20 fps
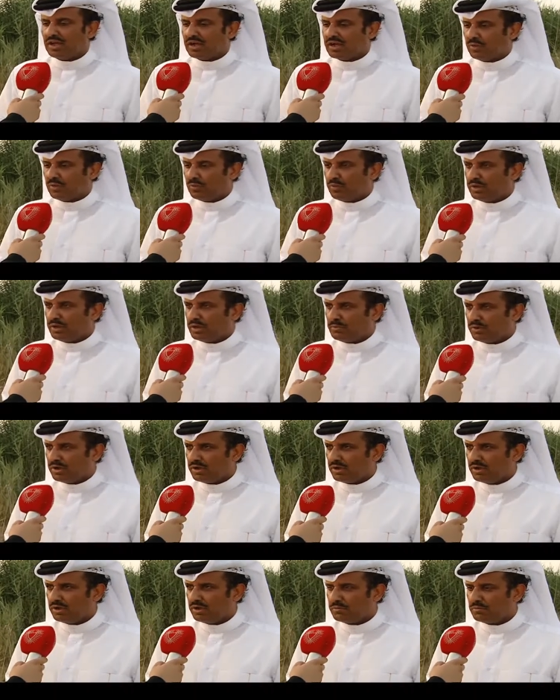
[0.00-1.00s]
كونا ما
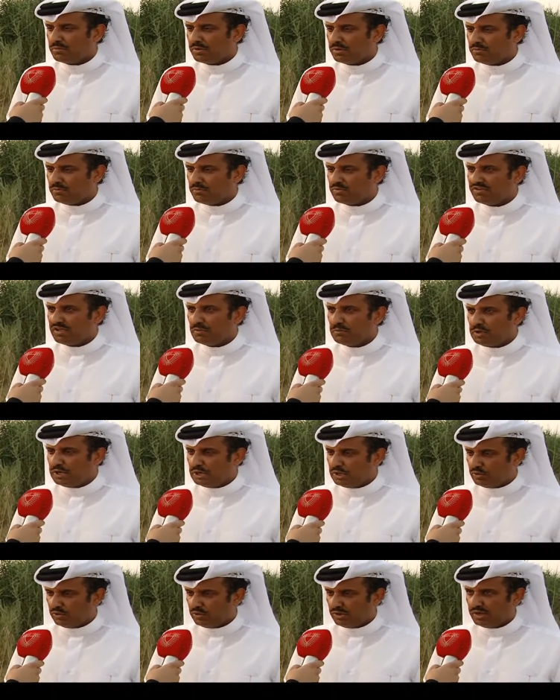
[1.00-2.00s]
يقارب
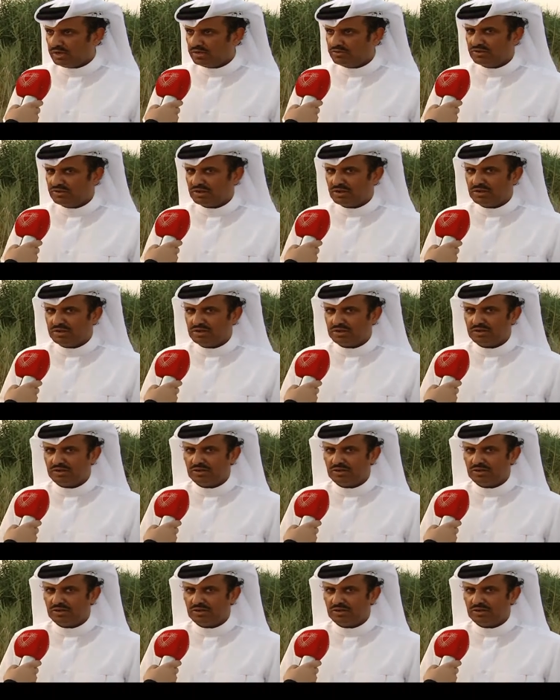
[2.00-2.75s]
170 نوع حجلنا